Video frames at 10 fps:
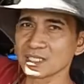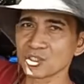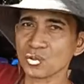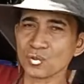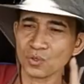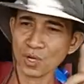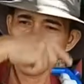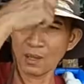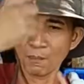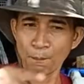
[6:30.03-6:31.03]
So
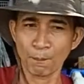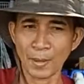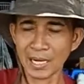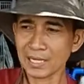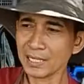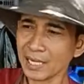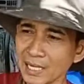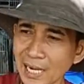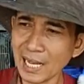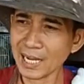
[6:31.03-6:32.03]
pag
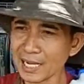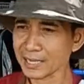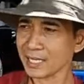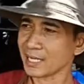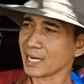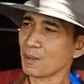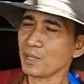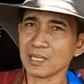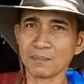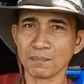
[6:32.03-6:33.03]
nag-alaga tayo ng
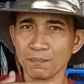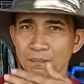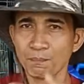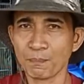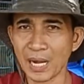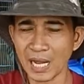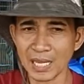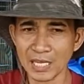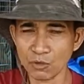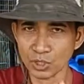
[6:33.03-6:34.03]
rabbit,
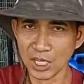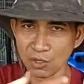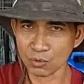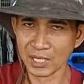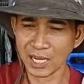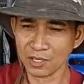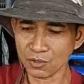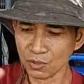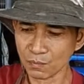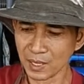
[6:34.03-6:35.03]
paikot-ikot ng idol.